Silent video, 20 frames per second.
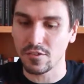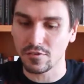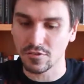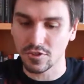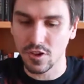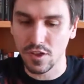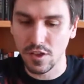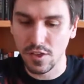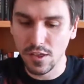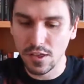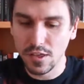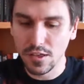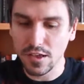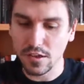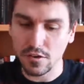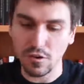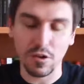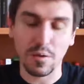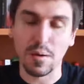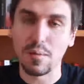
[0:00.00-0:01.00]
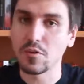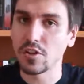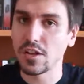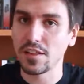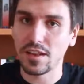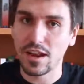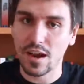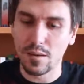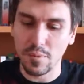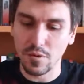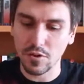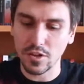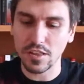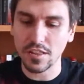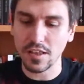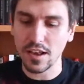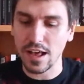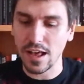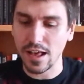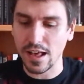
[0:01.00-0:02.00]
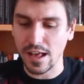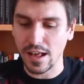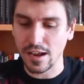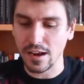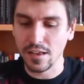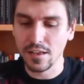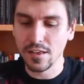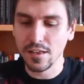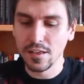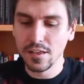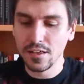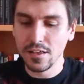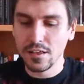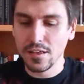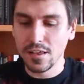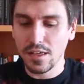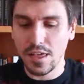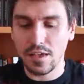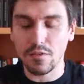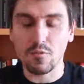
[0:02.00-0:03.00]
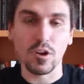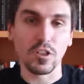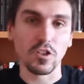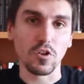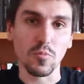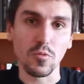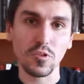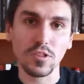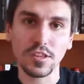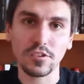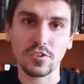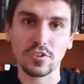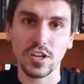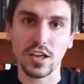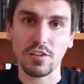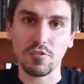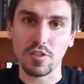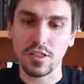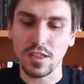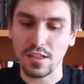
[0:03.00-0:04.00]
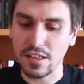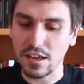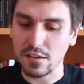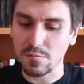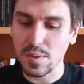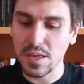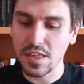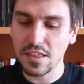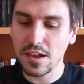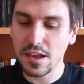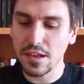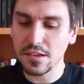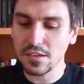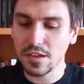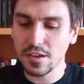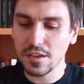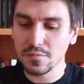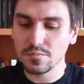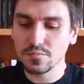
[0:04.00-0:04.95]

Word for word: dos. ¿Qué es lo que vamos a tirar? Vamos a tirar eh, cuatro multis, o sea, 200 piedras.